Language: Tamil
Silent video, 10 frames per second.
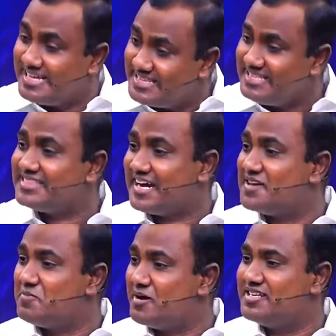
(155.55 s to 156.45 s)
எது
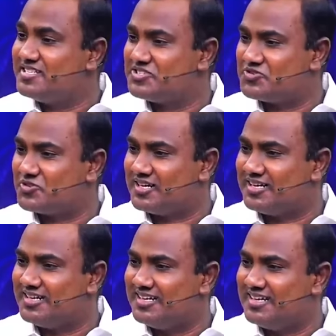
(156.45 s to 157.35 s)
தடை பண்ணிருச்சுன்னு
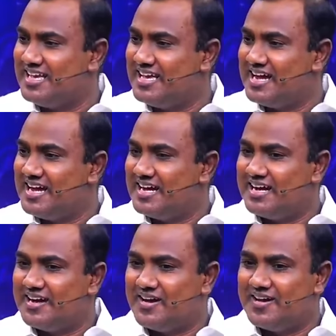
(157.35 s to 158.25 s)
சொன்னால்
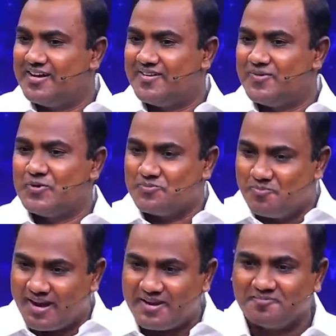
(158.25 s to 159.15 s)
ஒரு
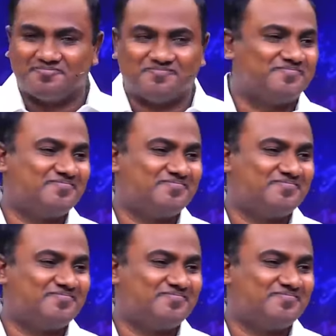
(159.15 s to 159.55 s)
பயம்